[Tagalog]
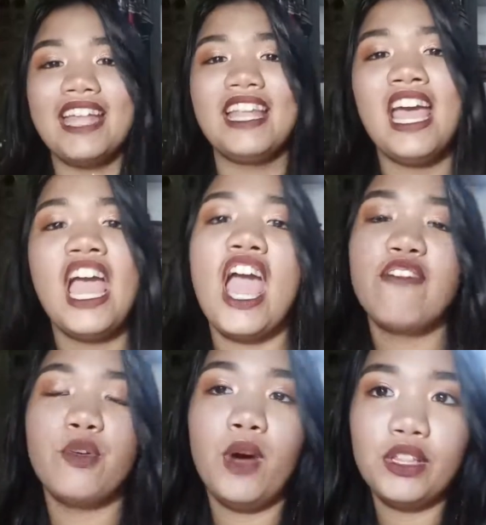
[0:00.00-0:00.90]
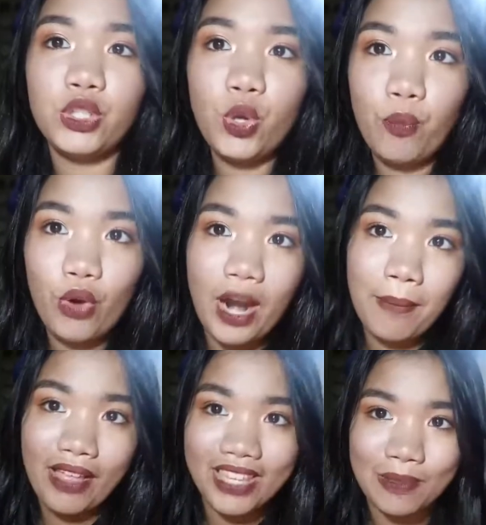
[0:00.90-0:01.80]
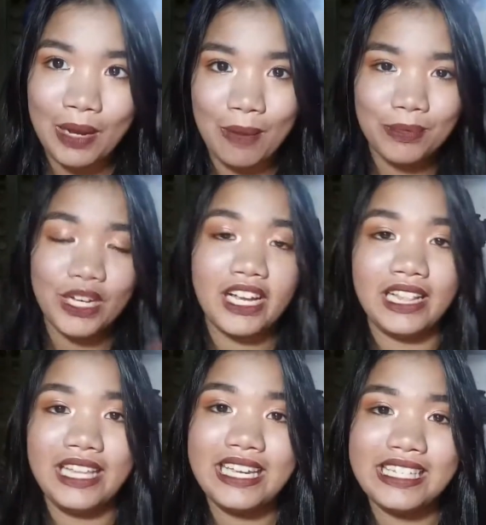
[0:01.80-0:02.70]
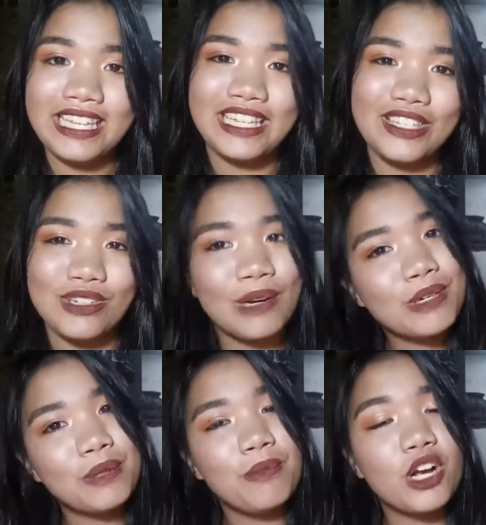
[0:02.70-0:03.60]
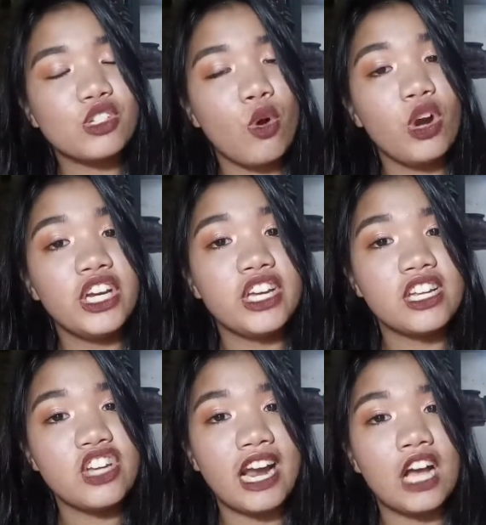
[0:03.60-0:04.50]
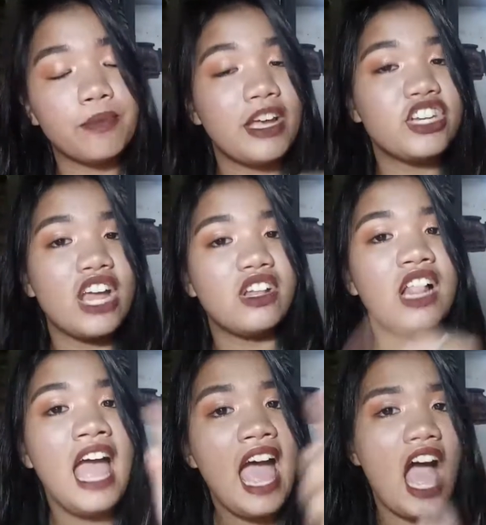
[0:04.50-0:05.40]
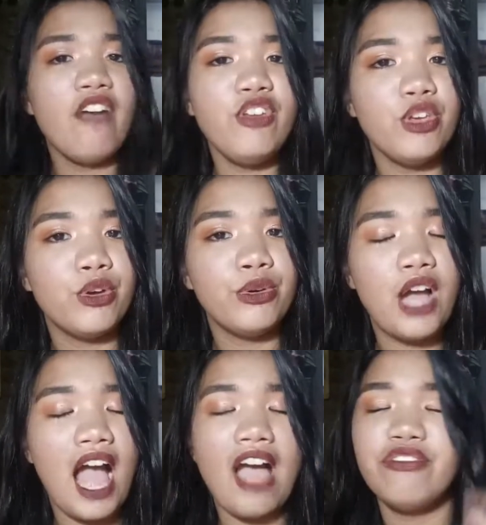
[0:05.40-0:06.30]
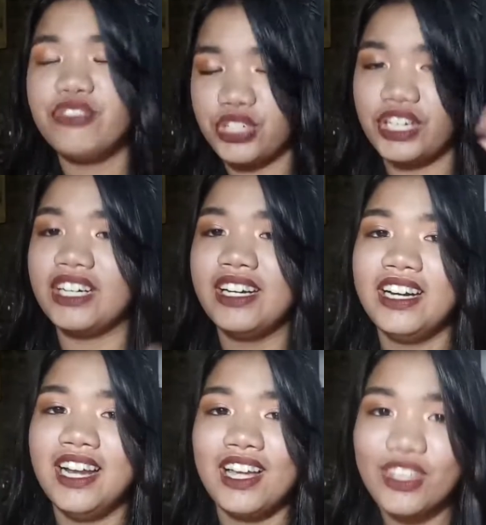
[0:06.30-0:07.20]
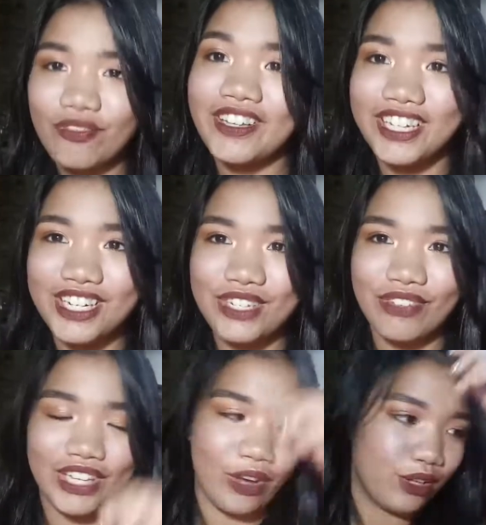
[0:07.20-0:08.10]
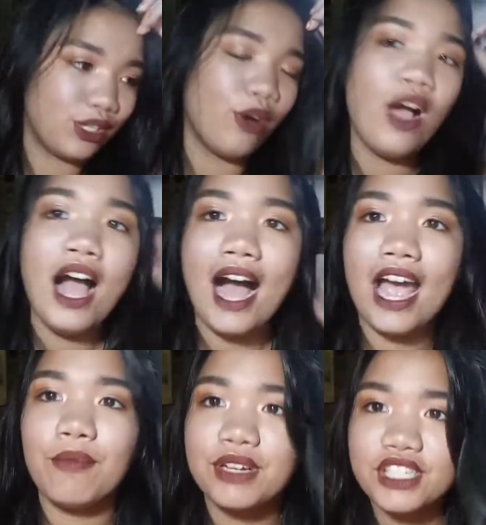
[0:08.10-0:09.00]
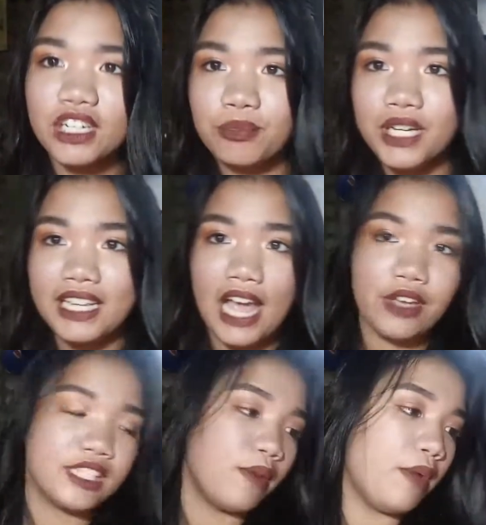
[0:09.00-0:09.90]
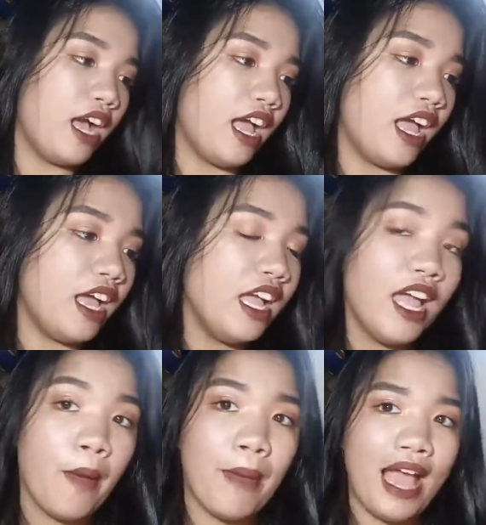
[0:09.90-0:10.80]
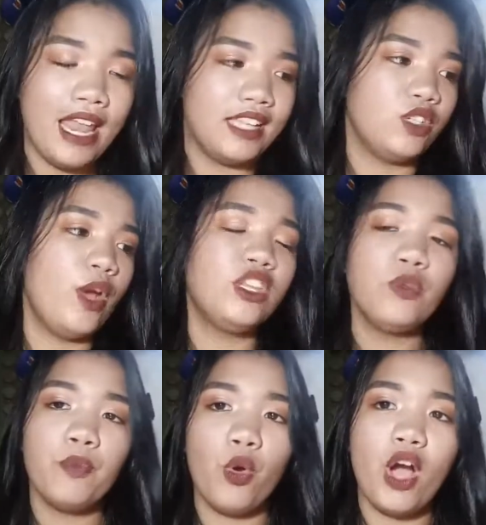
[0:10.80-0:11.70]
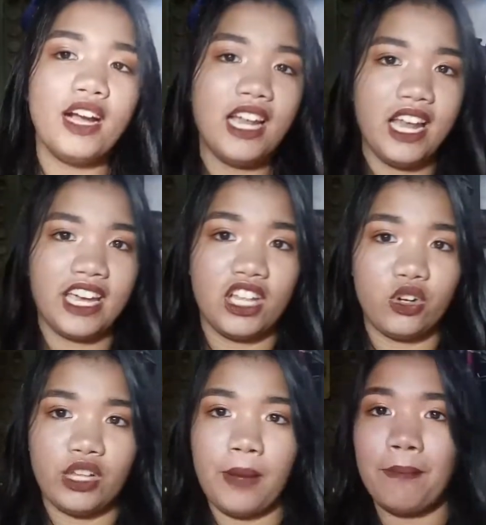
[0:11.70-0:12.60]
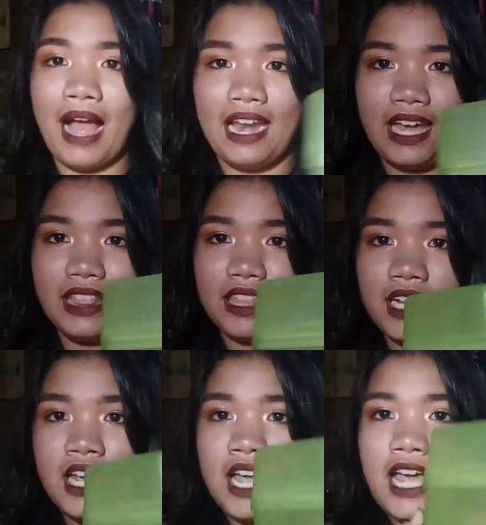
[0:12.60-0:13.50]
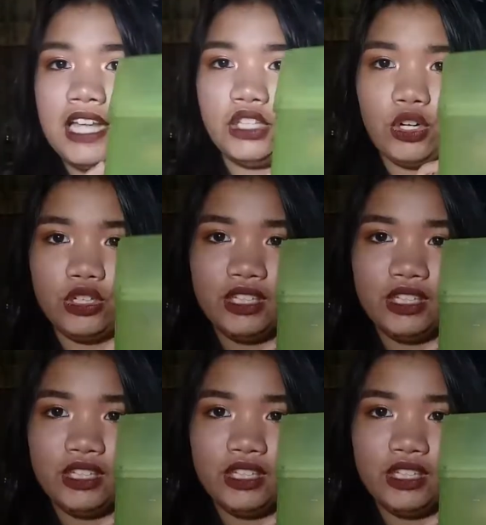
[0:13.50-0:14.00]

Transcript: and if you want to know more about this makeup look, links in the description box or you can check out my channel after you after you finish this video. So, eh, mag-start muna tayo sa mga palette. So, ito po ang lalagyan ko ng palette. Ito.